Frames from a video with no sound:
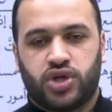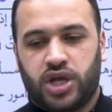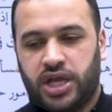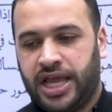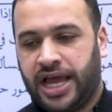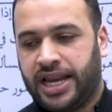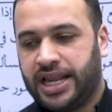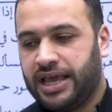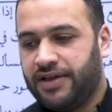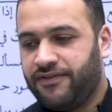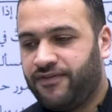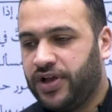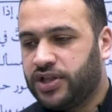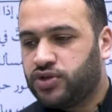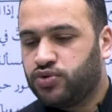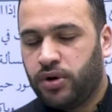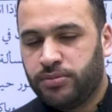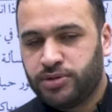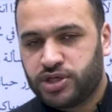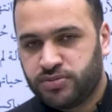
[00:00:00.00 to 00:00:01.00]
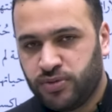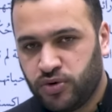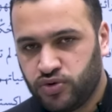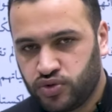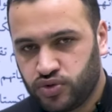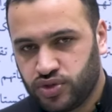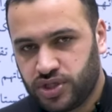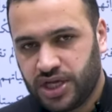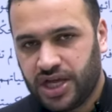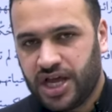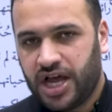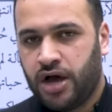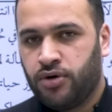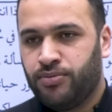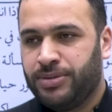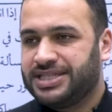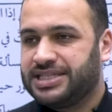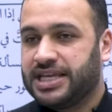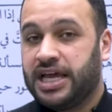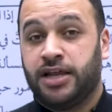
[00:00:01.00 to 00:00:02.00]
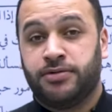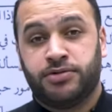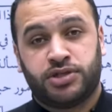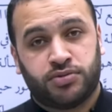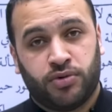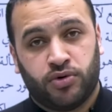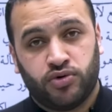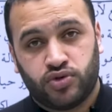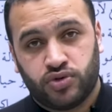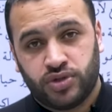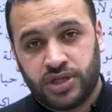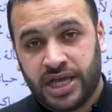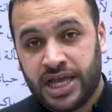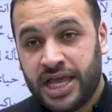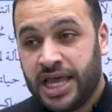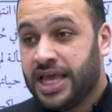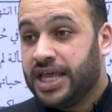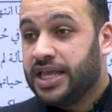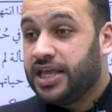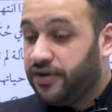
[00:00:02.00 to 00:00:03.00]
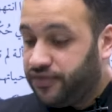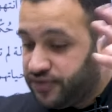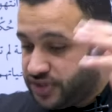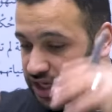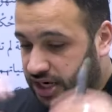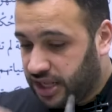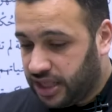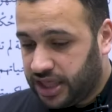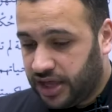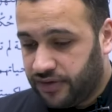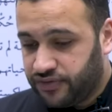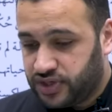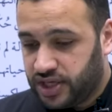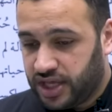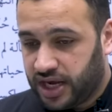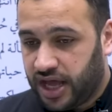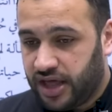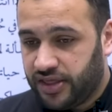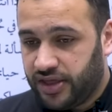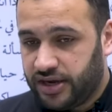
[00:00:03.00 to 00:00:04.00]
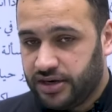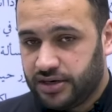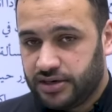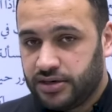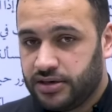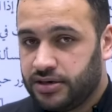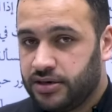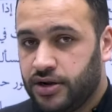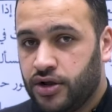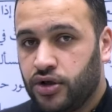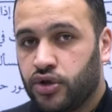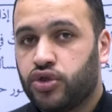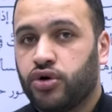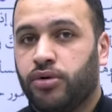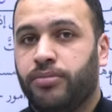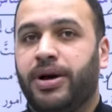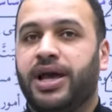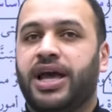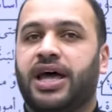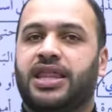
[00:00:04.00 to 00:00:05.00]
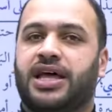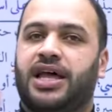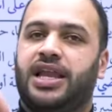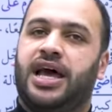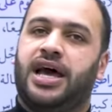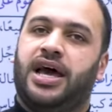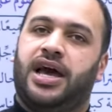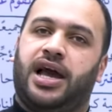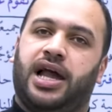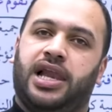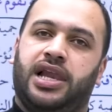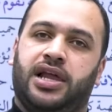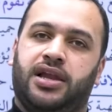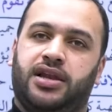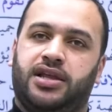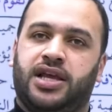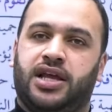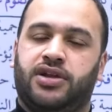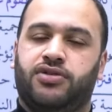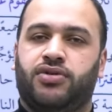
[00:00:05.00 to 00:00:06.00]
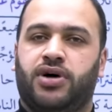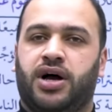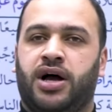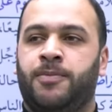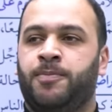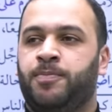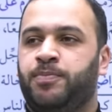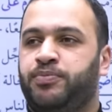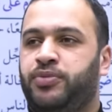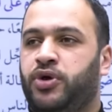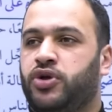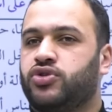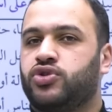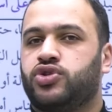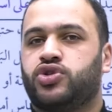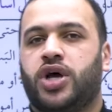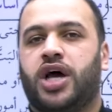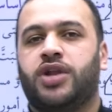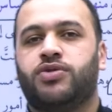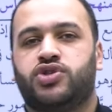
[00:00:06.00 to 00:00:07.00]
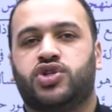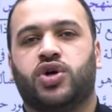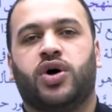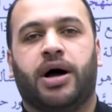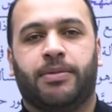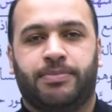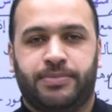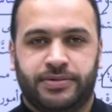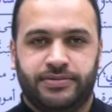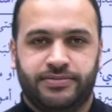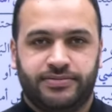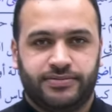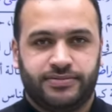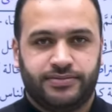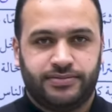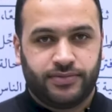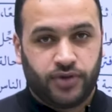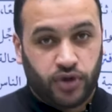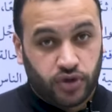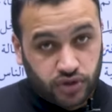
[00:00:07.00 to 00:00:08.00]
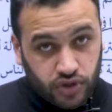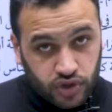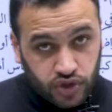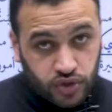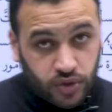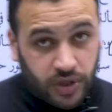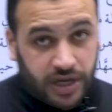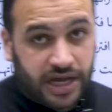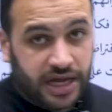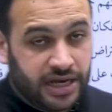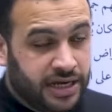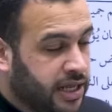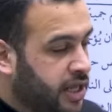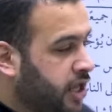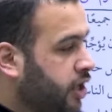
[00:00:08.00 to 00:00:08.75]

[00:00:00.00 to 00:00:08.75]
يعني فتوى مش موجوده او مساله مش موجوده يفترضها افتراضا ثم يضع لها حلا يعني هو يحط السؤال والجواب يحط السؤال